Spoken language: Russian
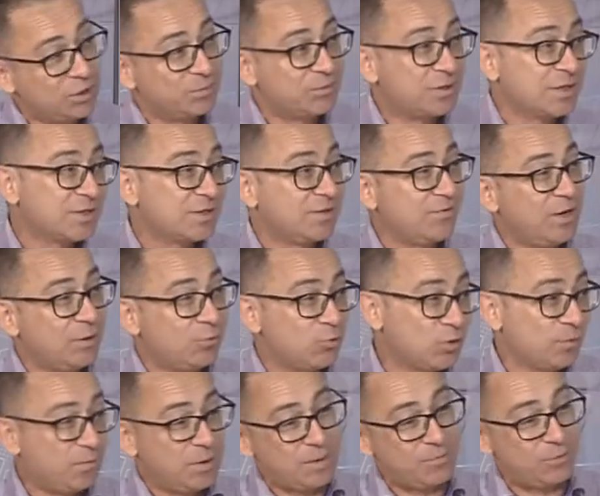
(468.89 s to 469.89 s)
там танцевать
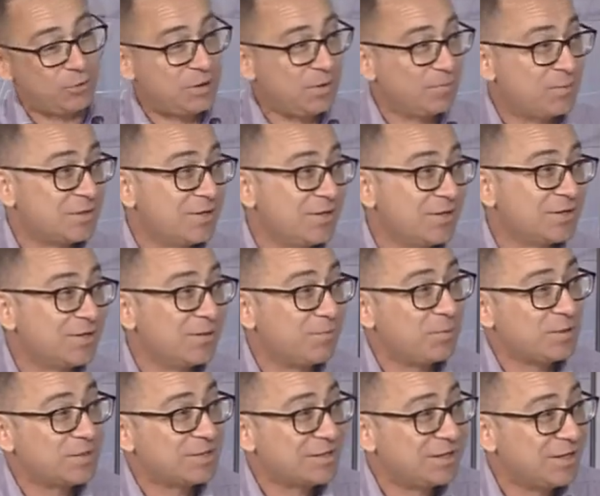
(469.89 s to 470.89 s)
уже прямо вот непосредственно
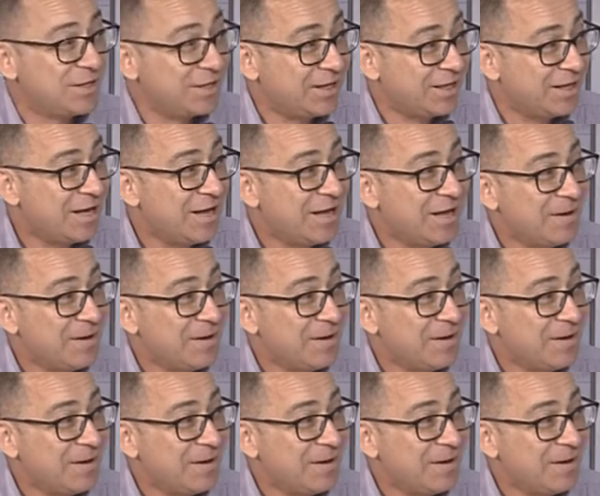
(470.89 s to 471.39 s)
под сценой